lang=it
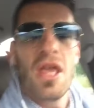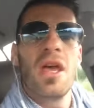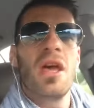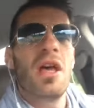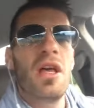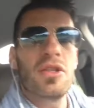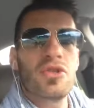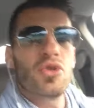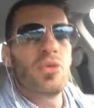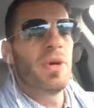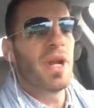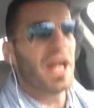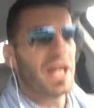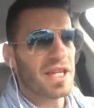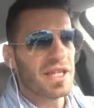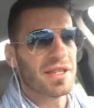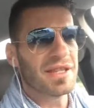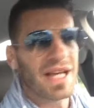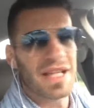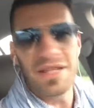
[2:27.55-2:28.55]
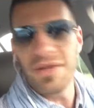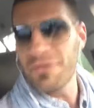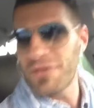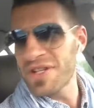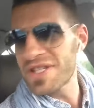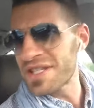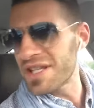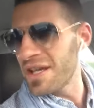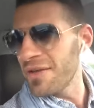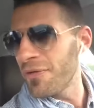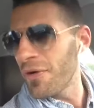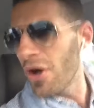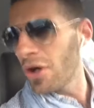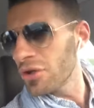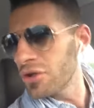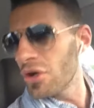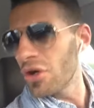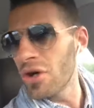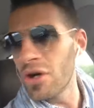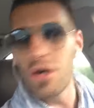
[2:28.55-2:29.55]
eh, super acchittati e farsi le
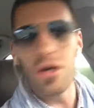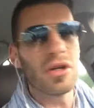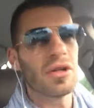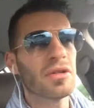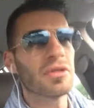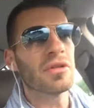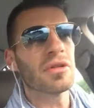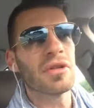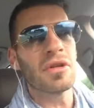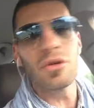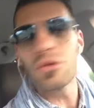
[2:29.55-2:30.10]
foto eh,